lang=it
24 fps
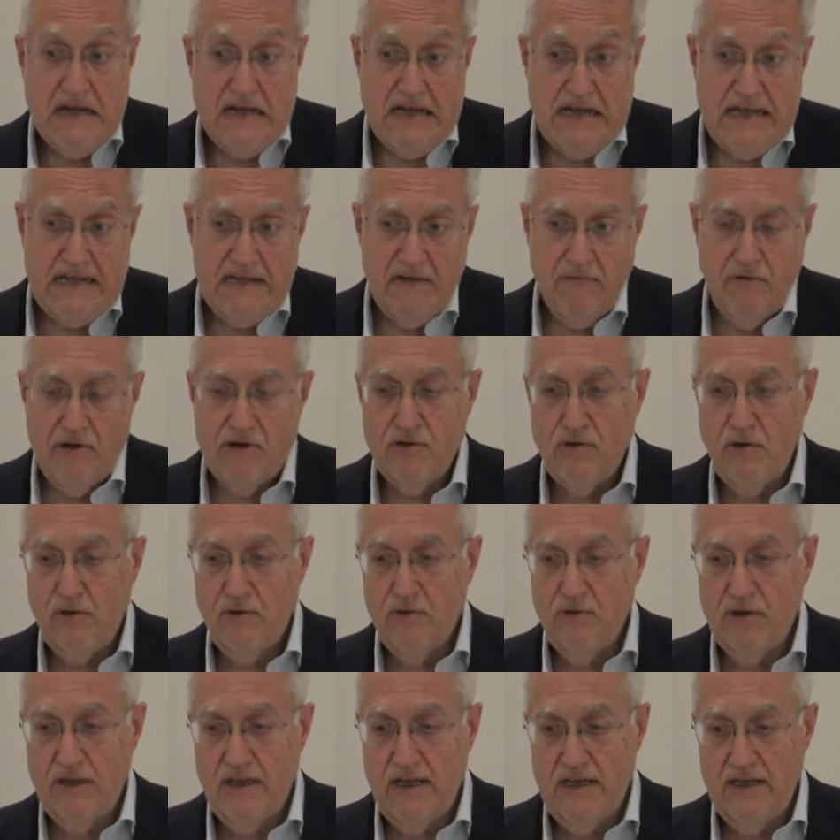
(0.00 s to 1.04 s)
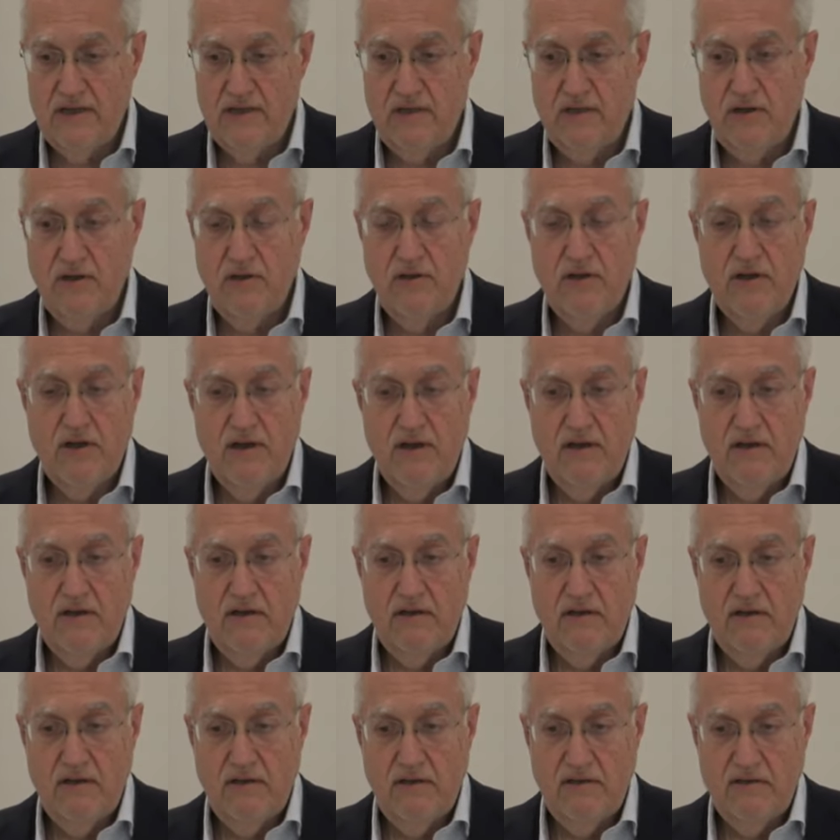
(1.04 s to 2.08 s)
In questo contesto
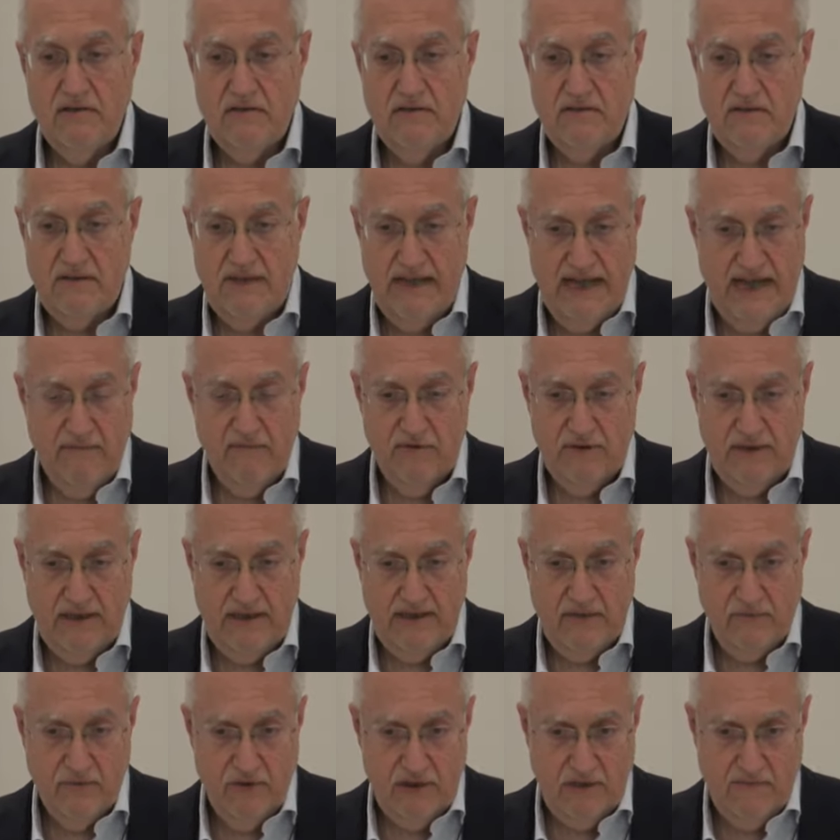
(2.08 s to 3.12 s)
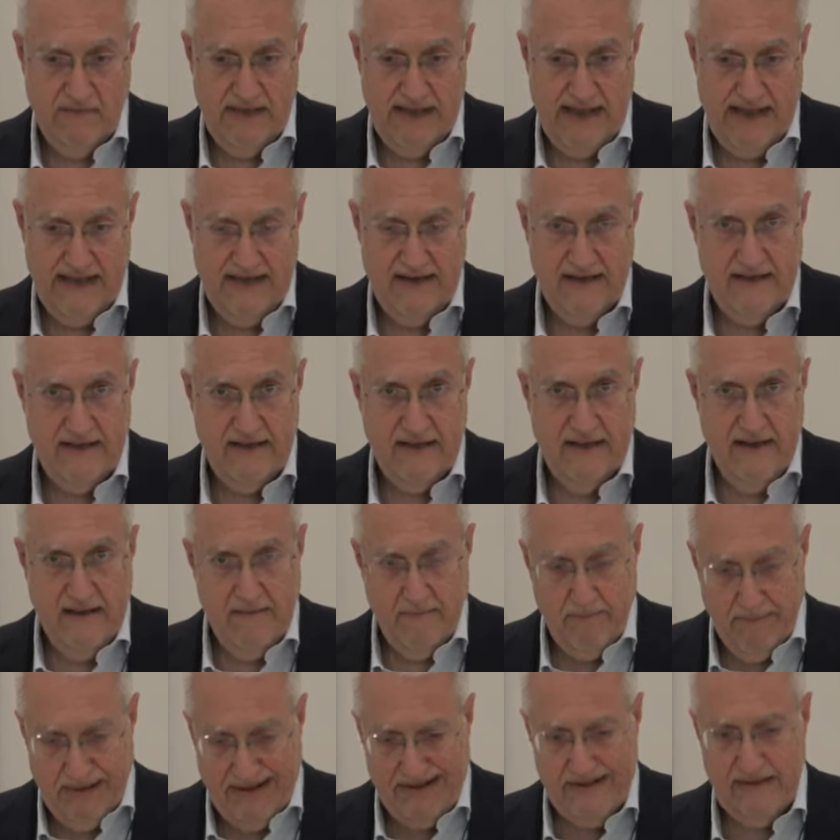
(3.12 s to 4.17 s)
eh, stiamo dagli ultimi anni
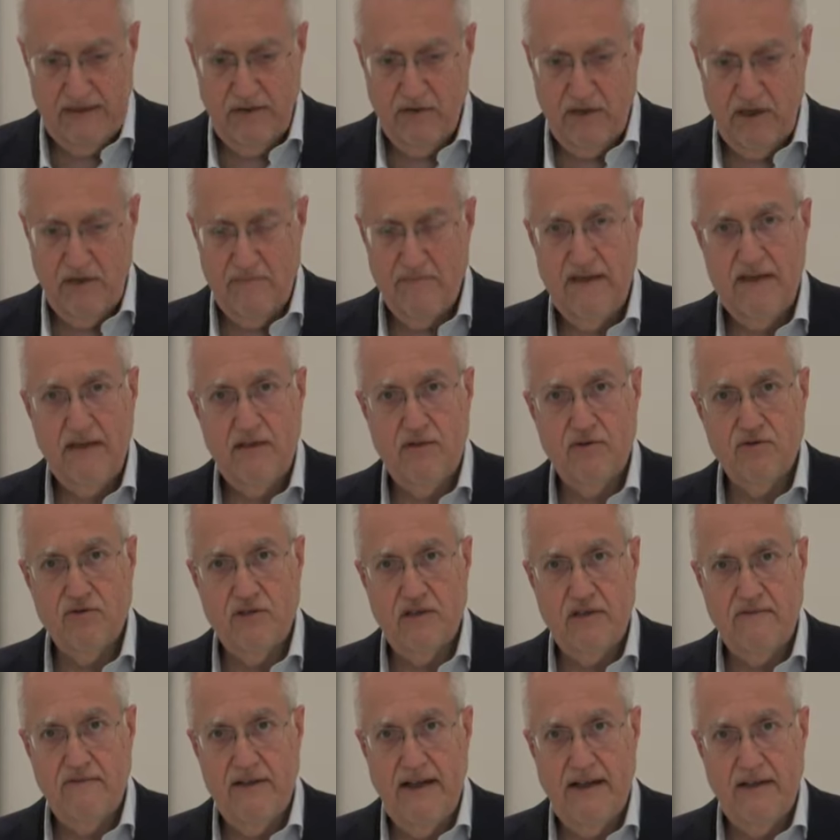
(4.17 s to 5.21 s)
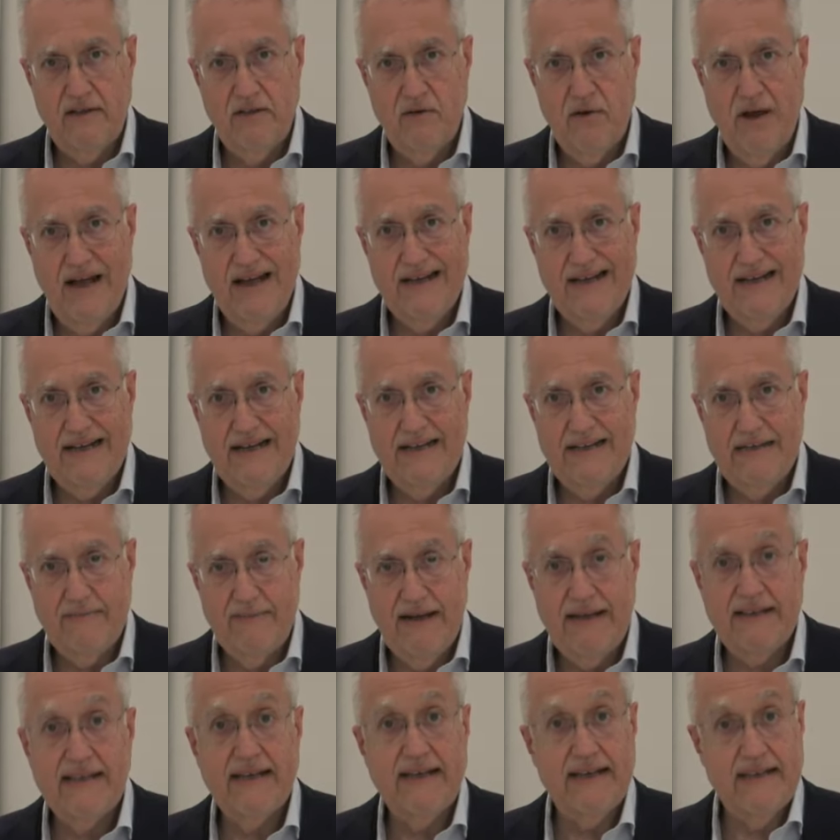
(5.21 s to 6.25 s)
particolarmente osservando anche le
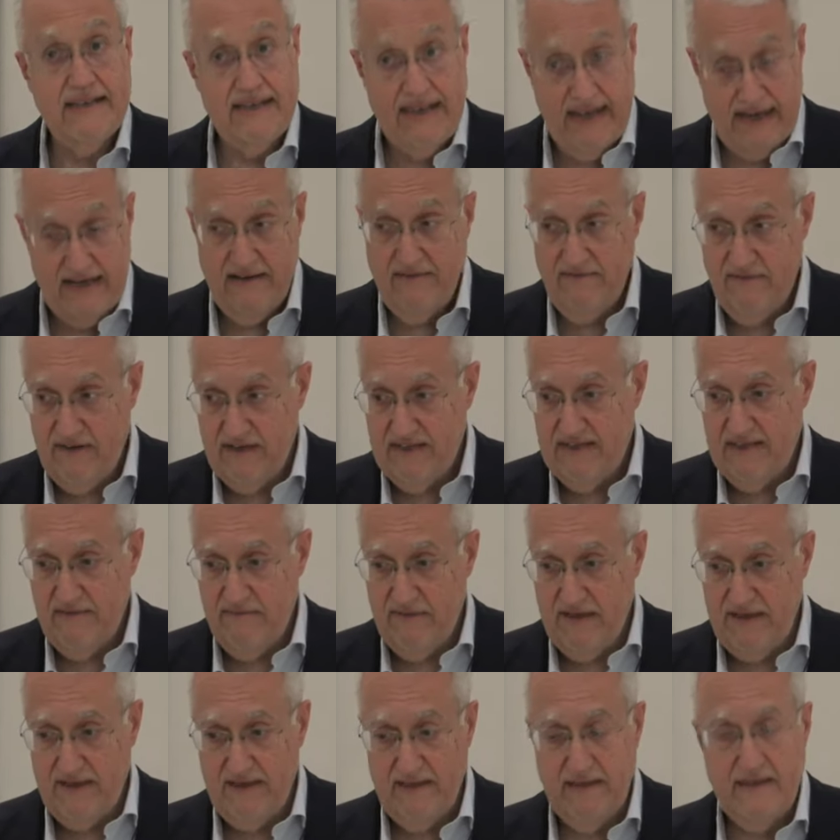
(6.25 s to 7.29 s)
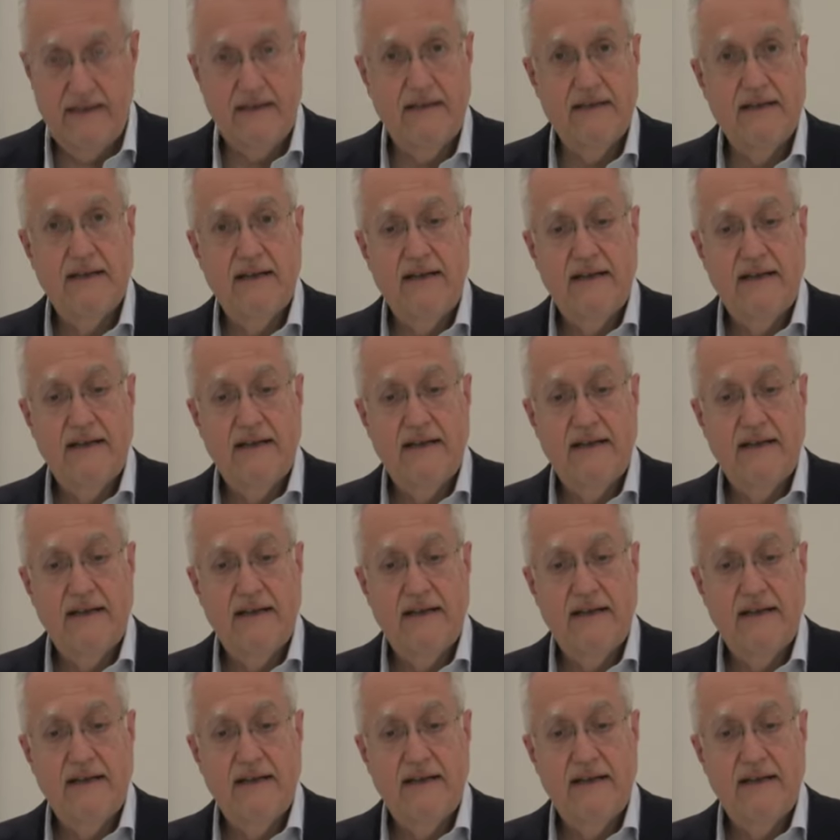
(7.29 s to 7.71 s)
tematiche degli investimenti,